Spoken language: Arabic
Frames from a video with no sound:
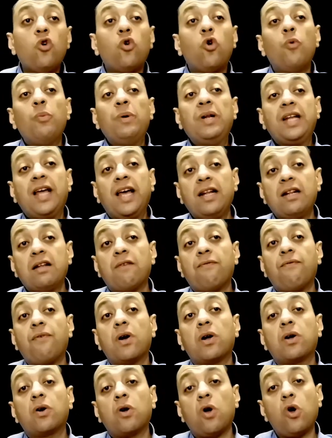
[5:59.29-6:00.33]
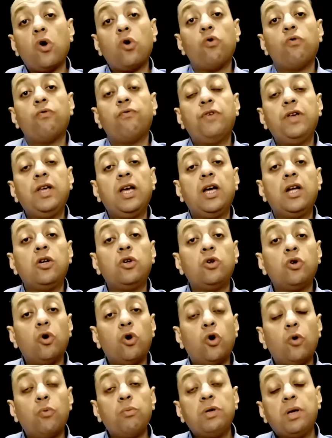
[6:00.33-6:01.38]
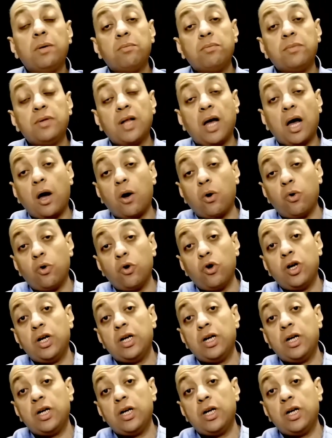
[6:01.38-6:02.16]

ومن هنا فكروا في إنهم يمنعوا